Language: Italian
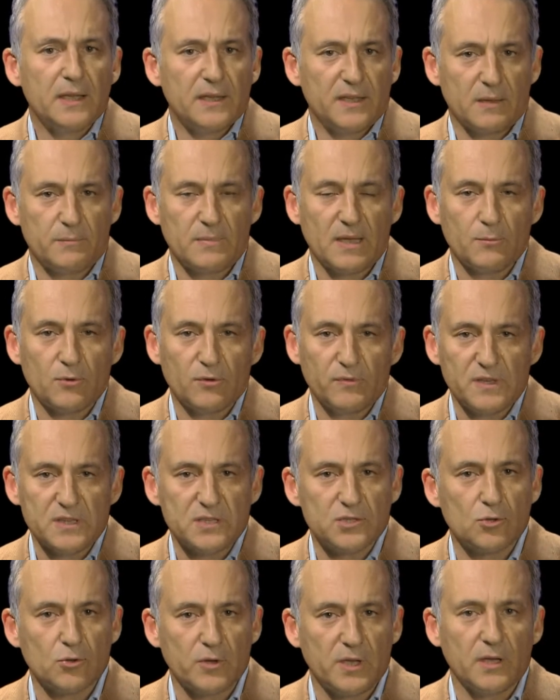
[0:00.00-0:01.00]
che abbiamo
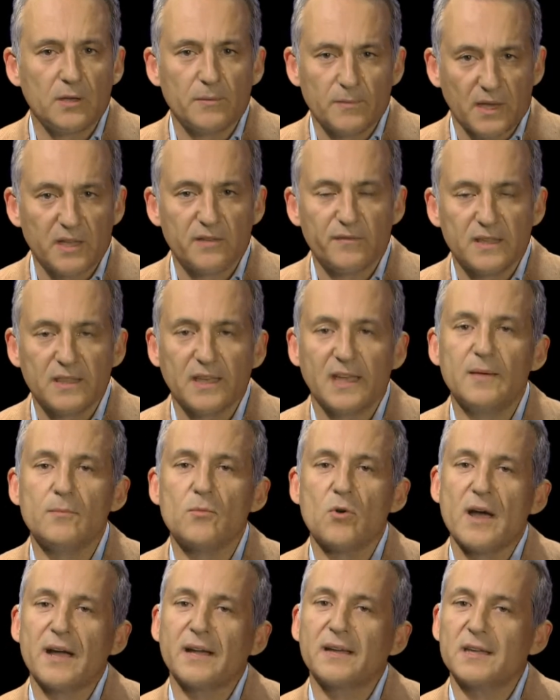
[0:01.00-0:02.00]
visto e
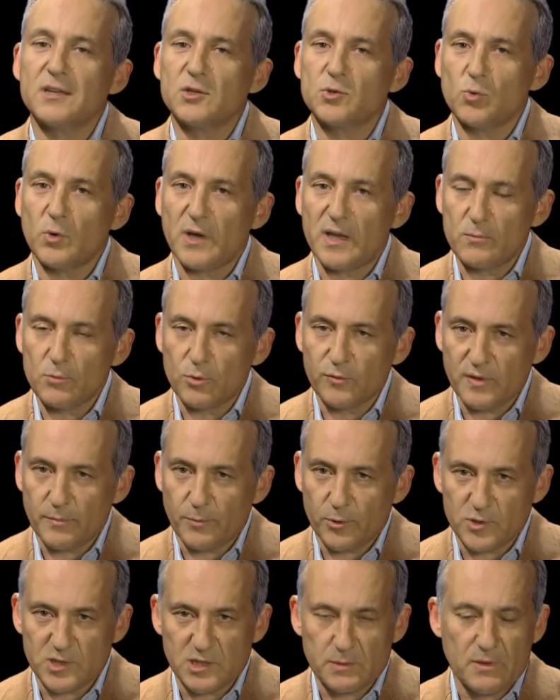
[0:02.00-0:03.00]
rivedremo anche su Rai Movie
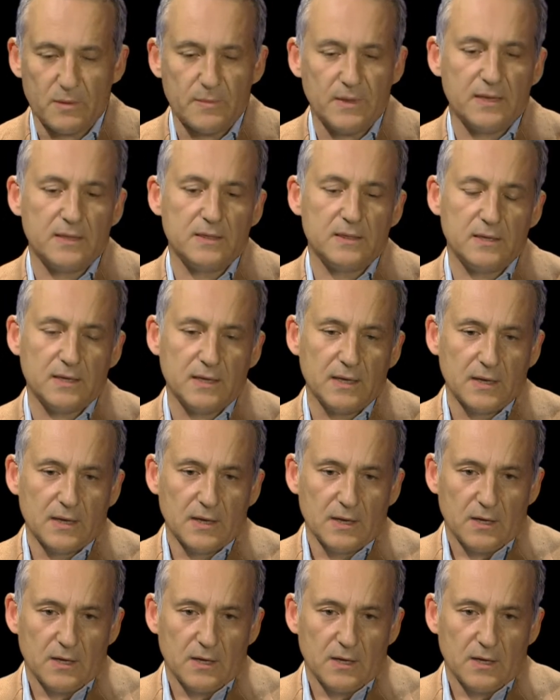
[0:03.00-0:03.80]
prossimamente,